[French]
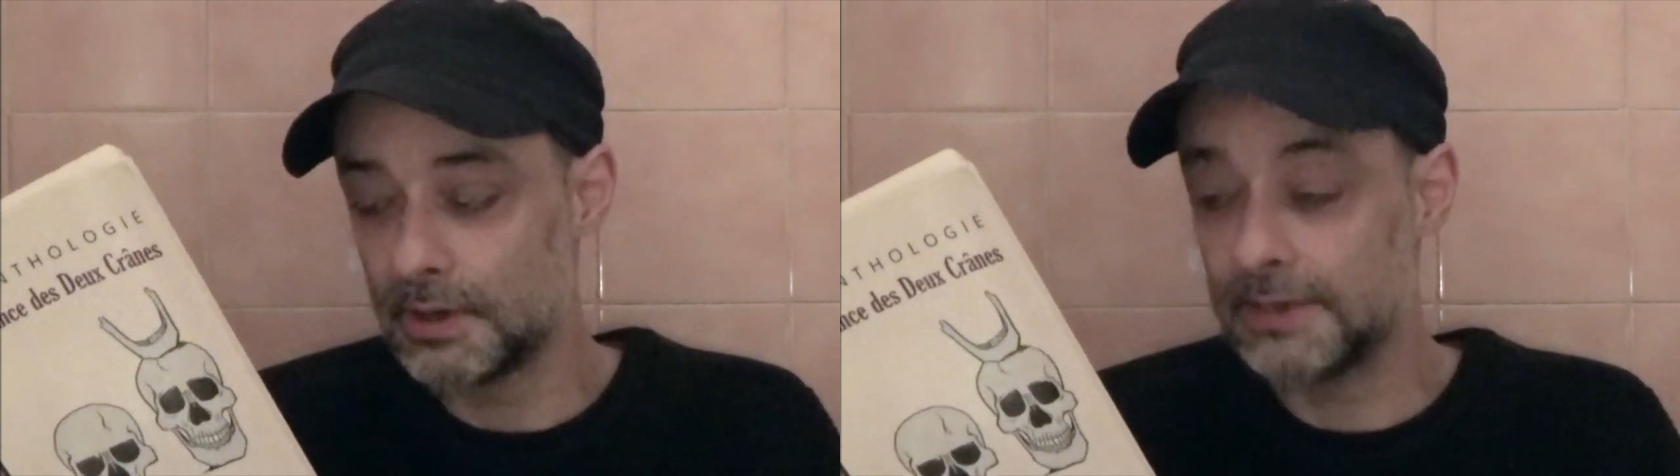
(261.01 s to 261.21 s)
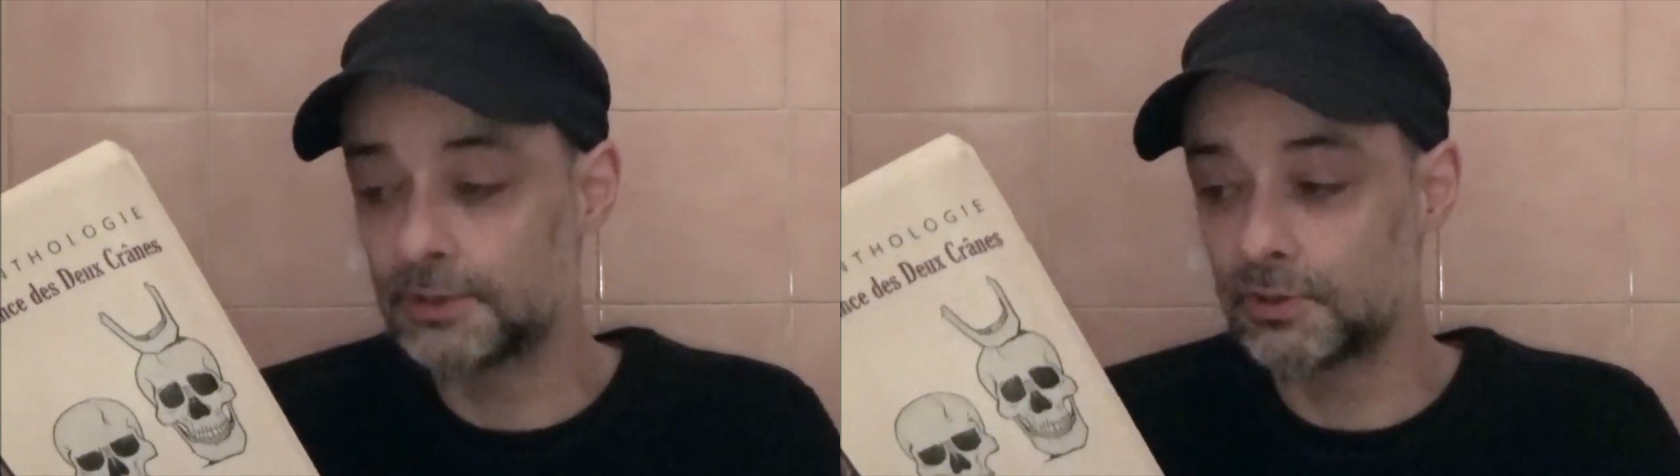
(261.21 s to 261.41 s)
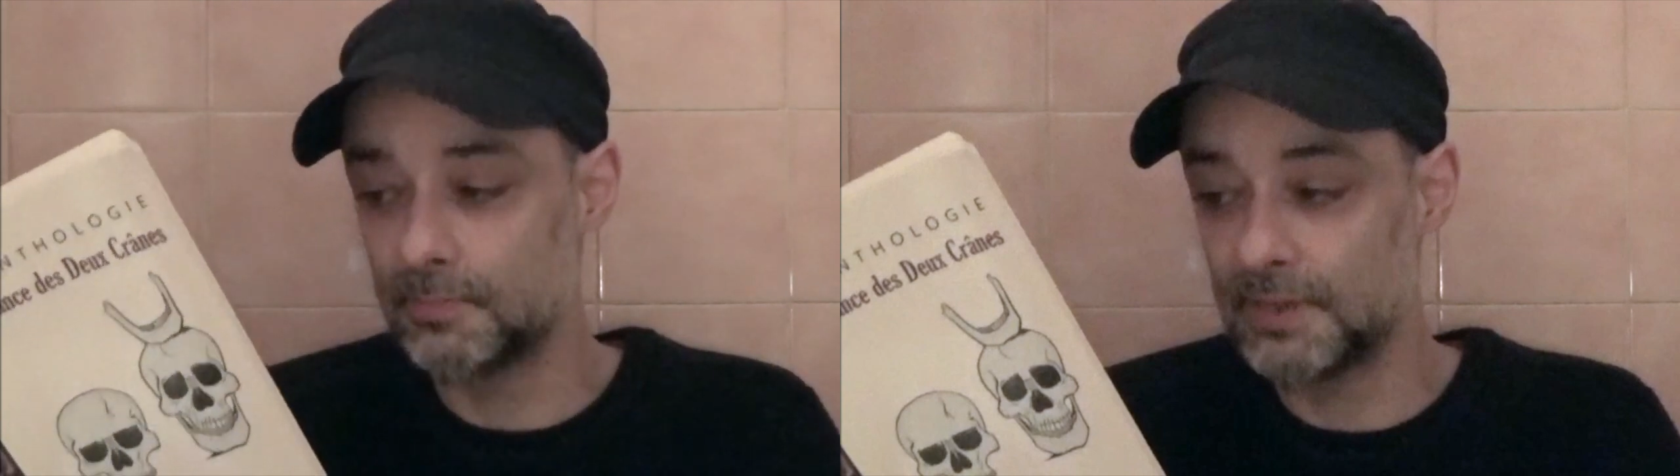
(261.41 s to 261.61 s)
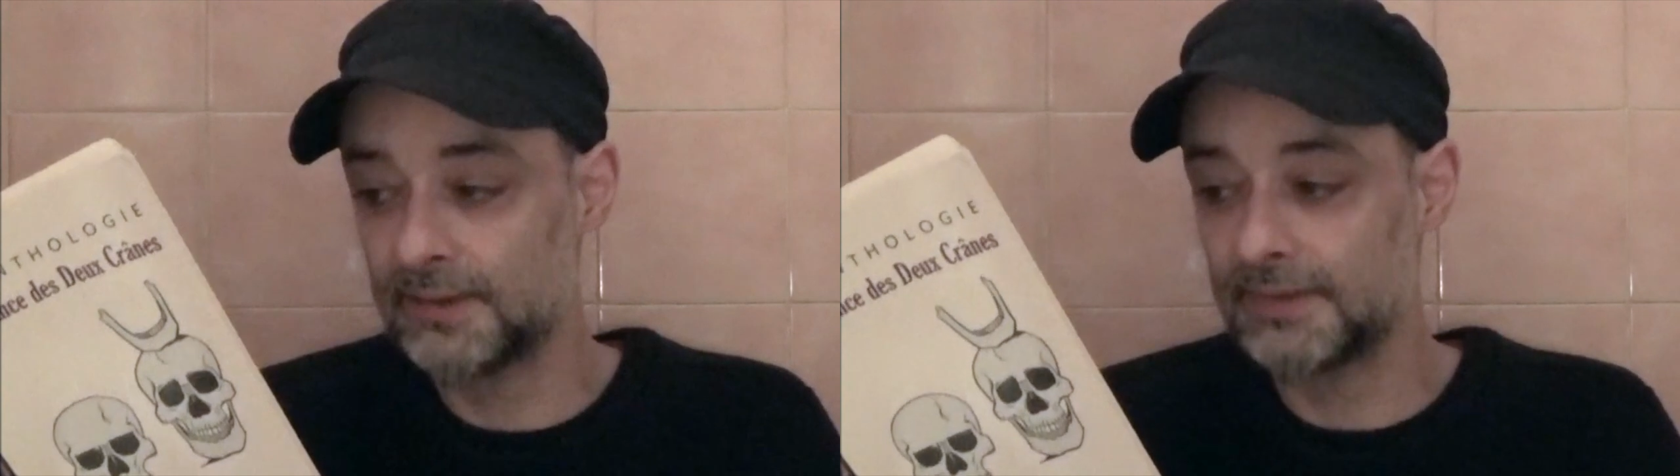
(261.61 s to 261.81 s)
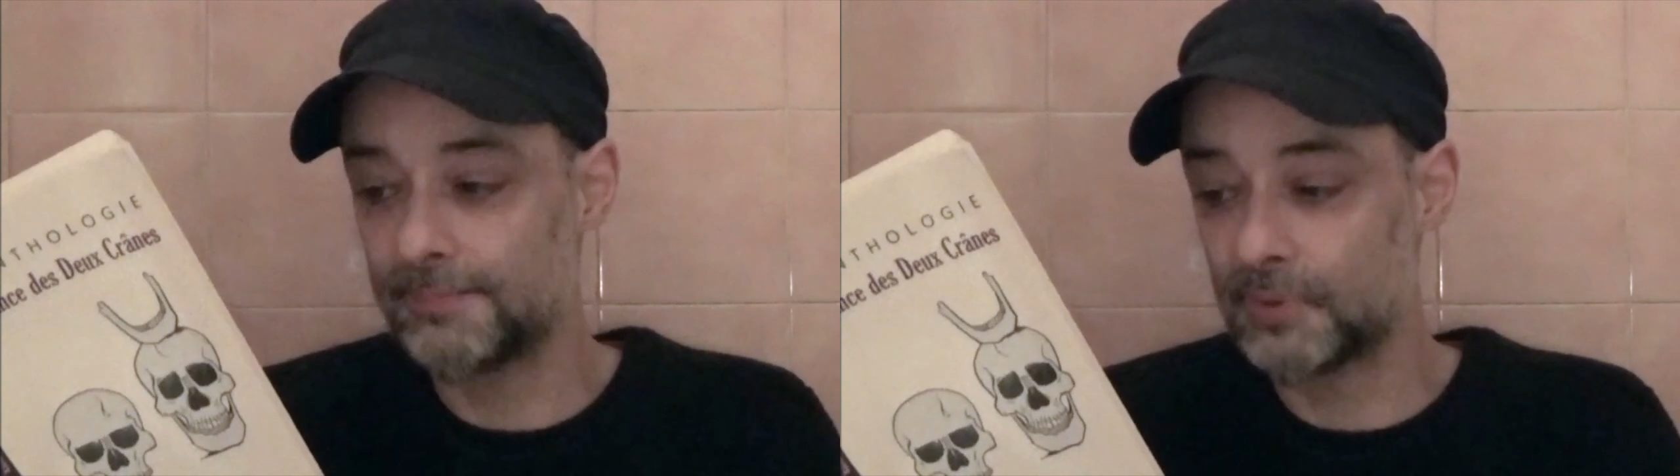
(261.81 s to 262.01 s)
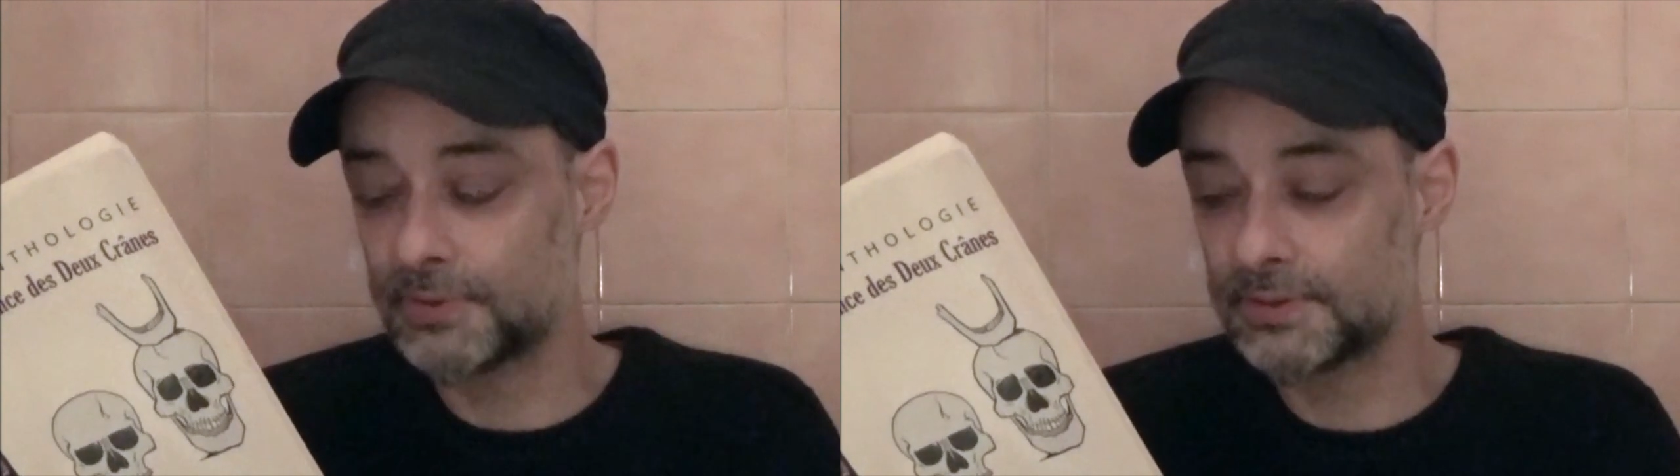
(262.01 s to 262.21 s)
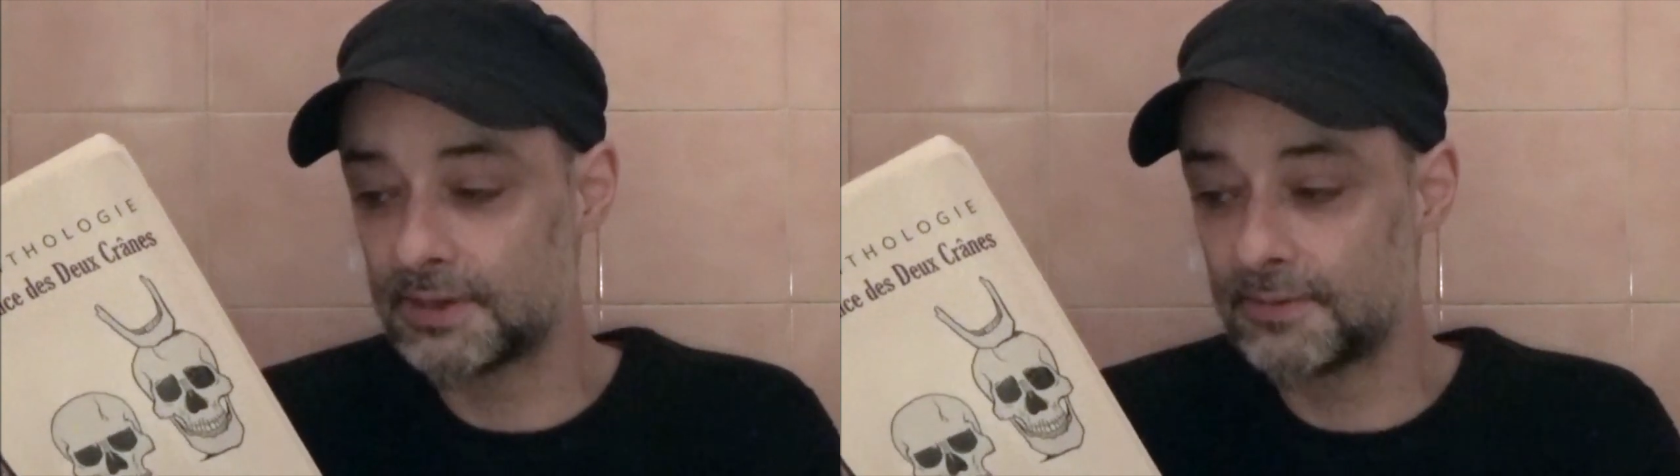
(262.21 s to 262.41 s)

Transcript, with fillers: ils se mirent à penser.